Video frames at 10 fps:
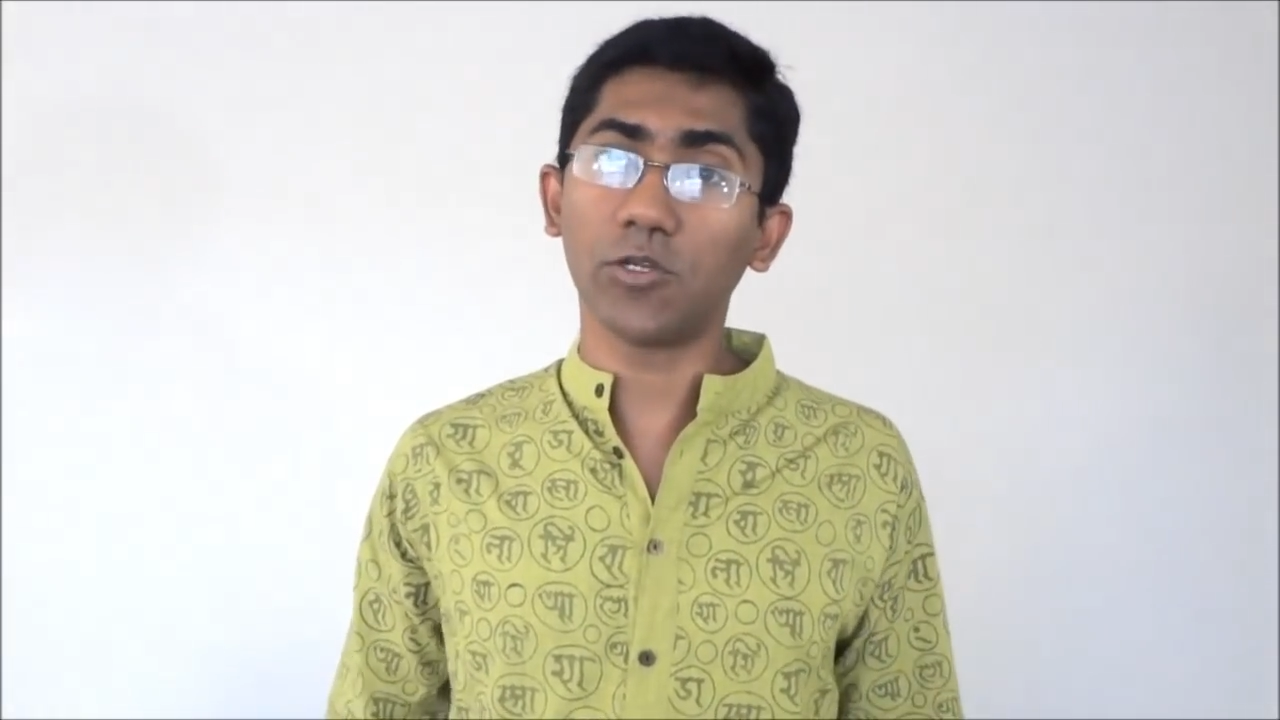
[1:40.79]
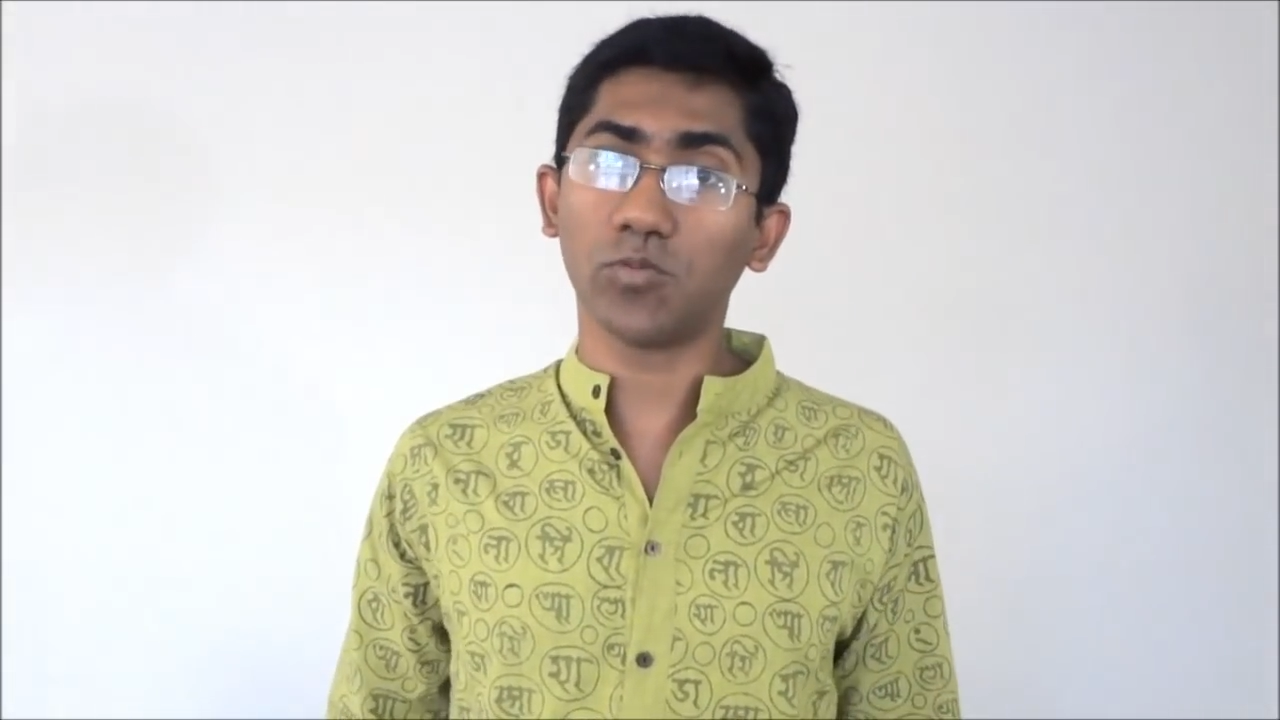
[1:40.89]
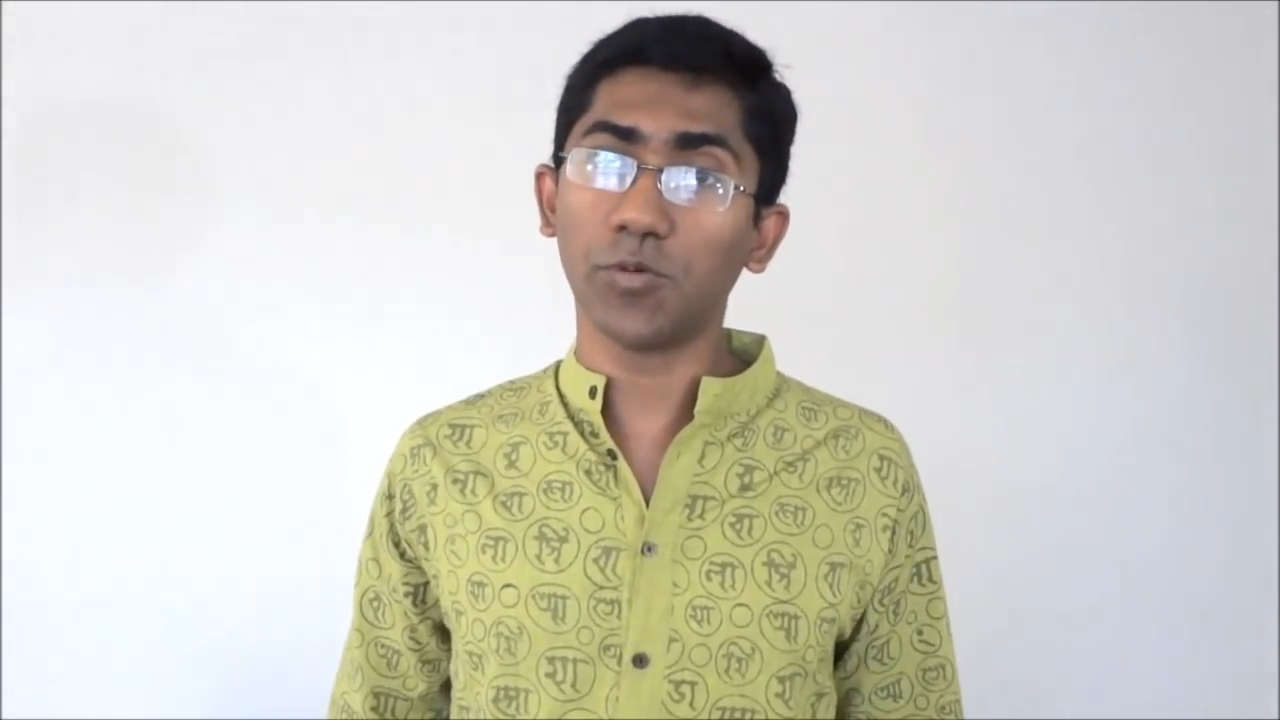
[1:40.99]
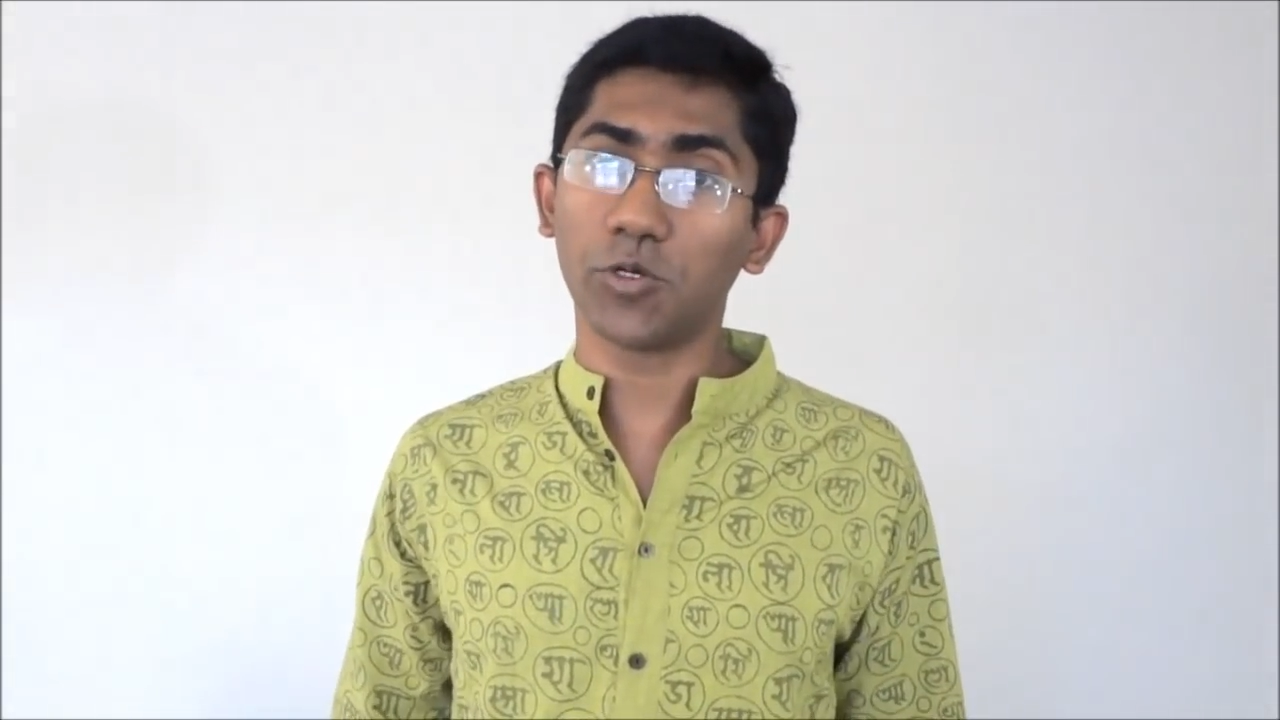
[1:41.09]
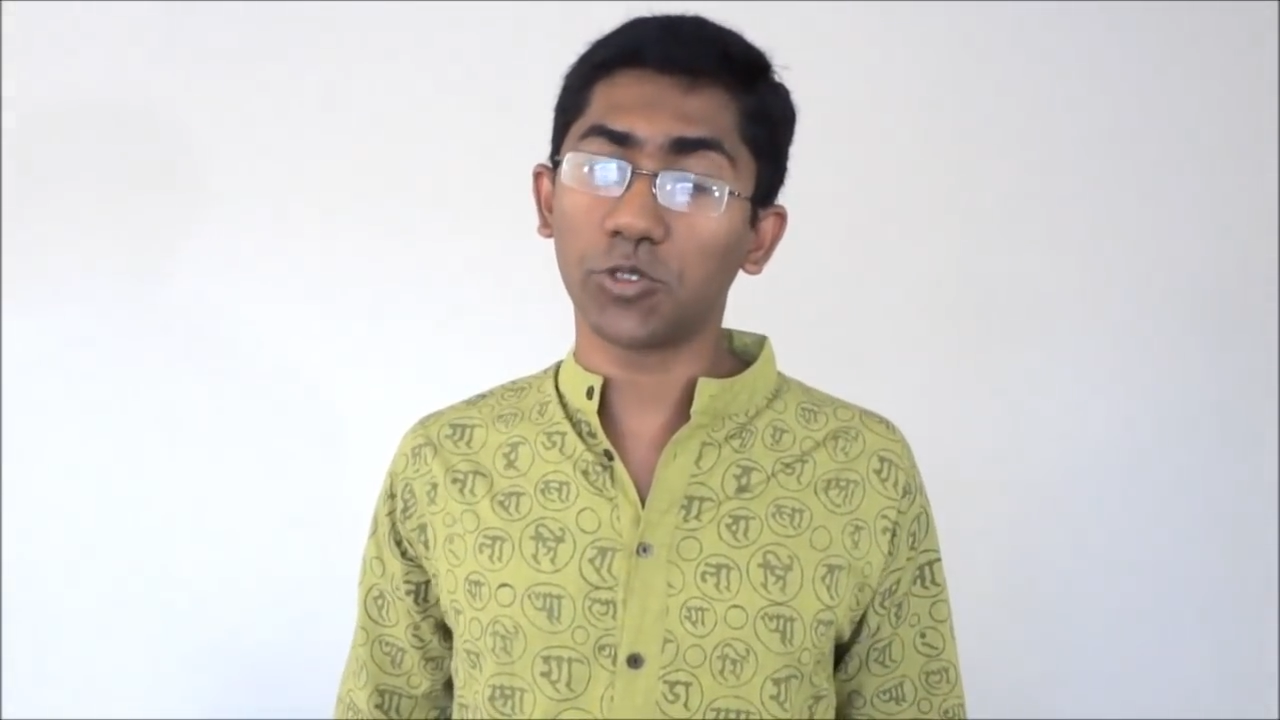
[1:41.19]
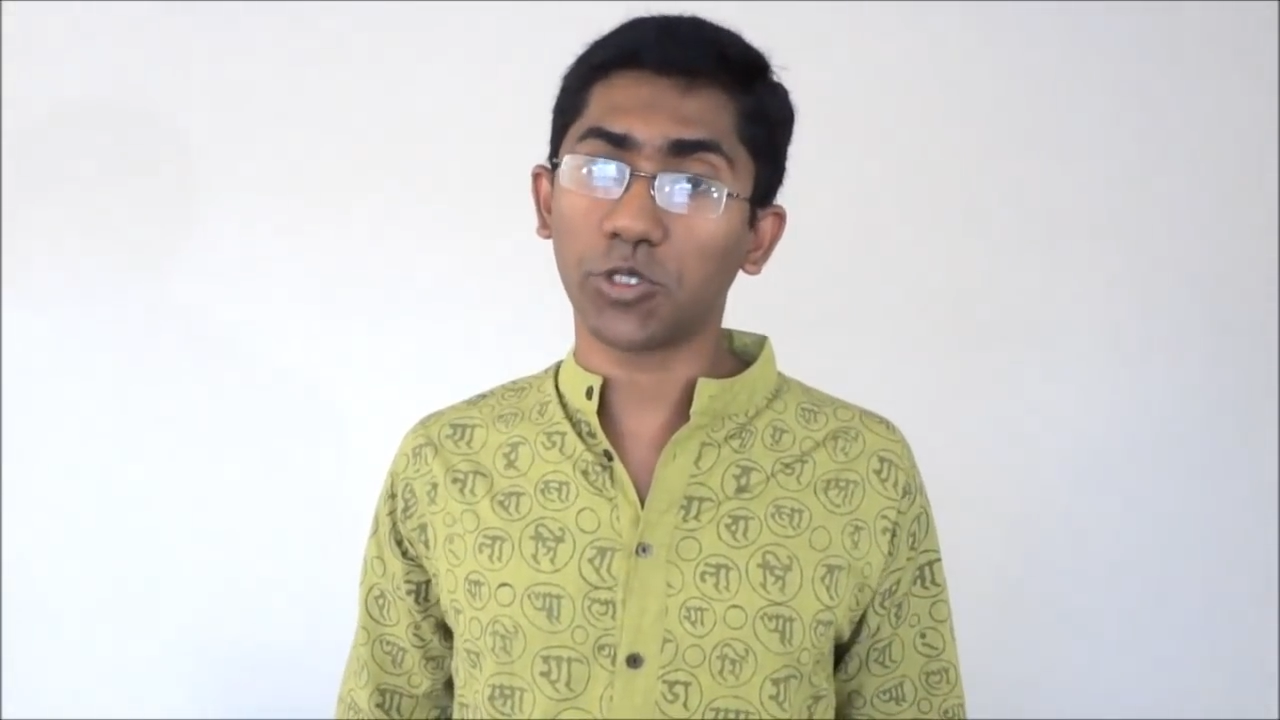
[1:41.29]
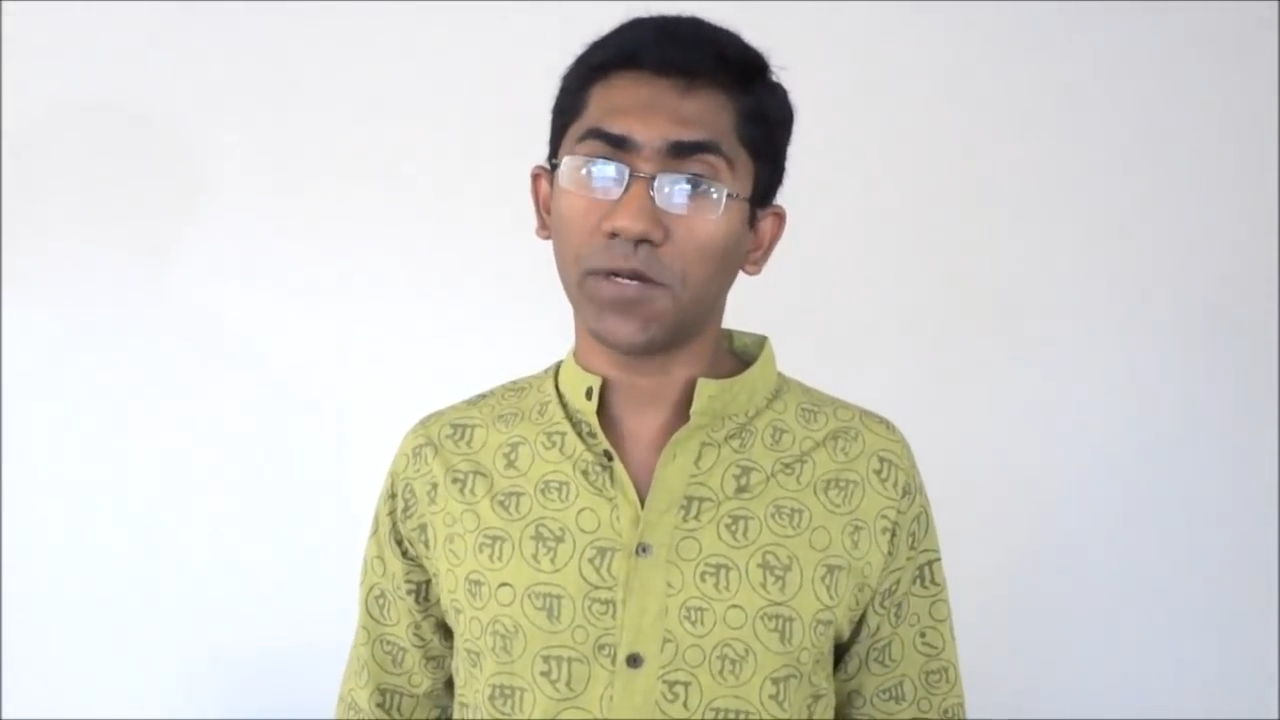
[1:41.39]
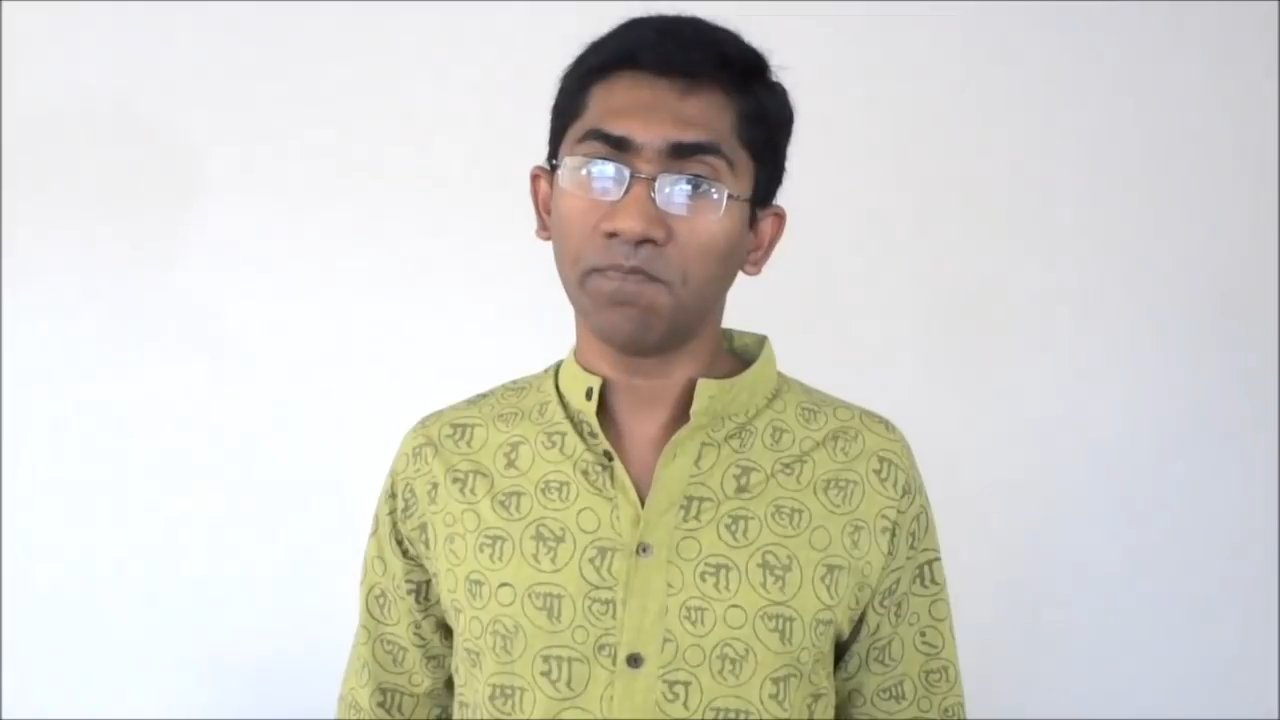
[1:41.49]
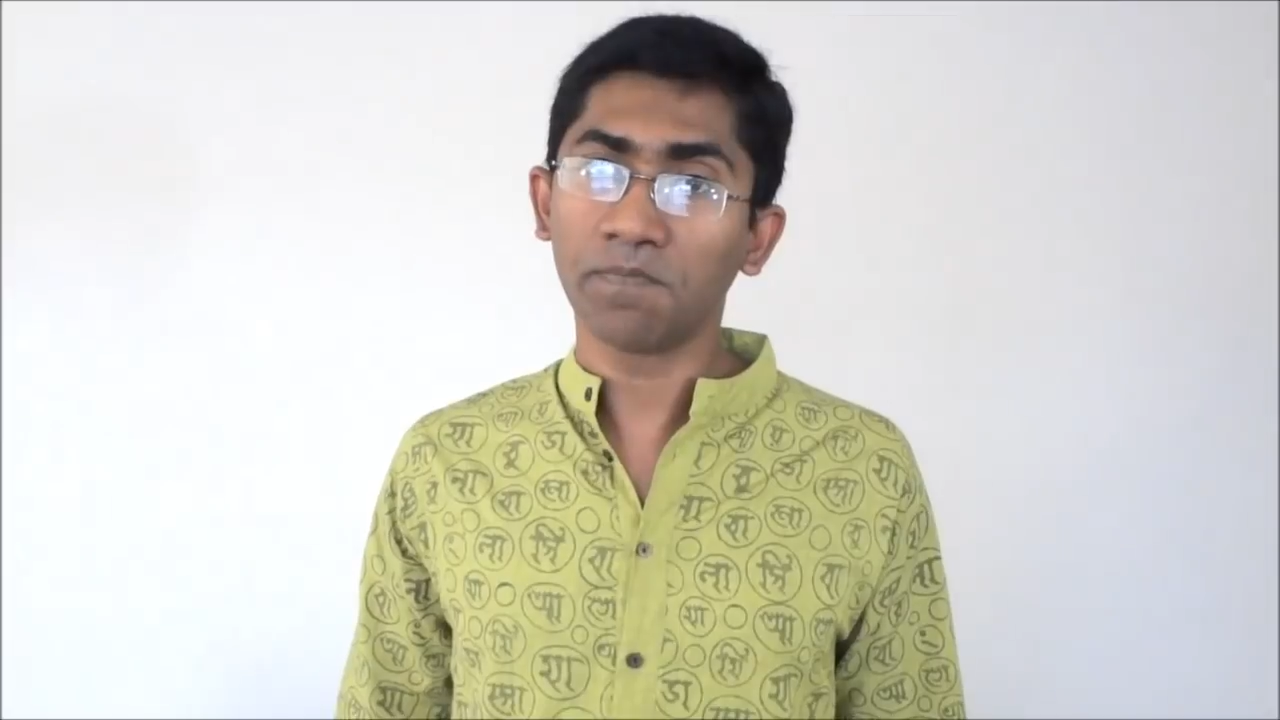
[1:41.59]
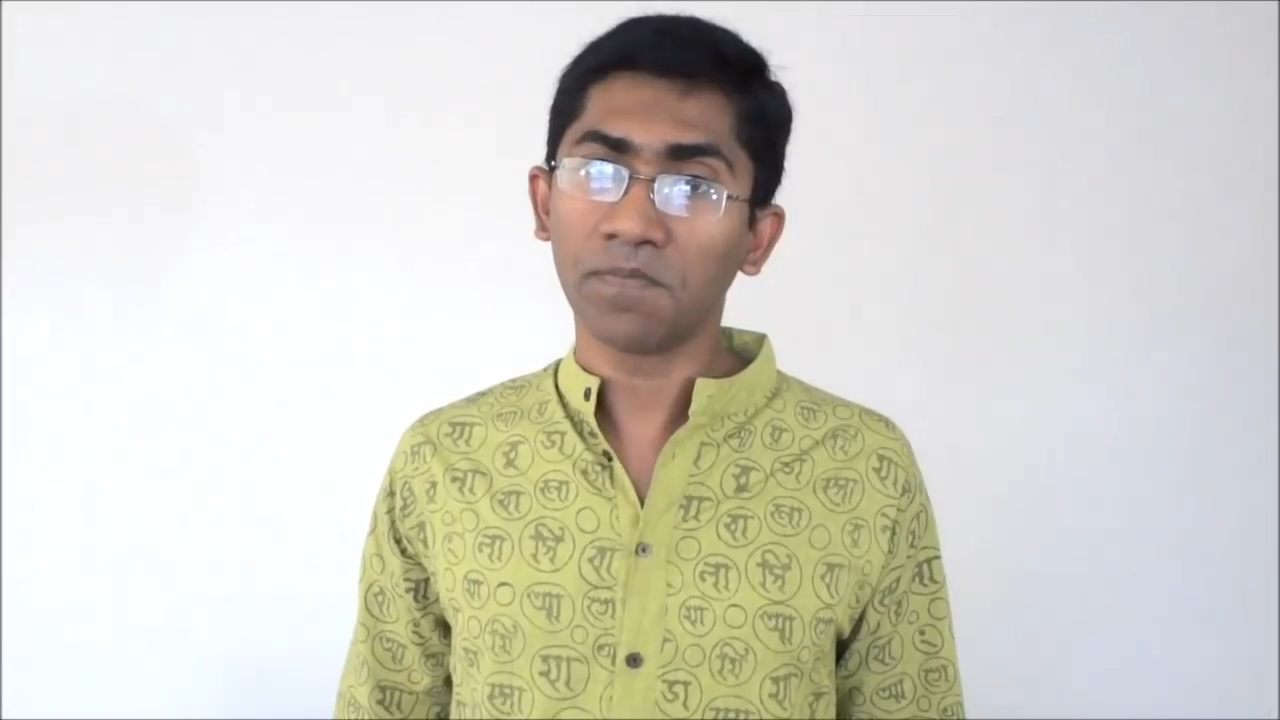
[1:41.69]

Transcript: ইন্টু ভূম ইন্টু উচ্চতা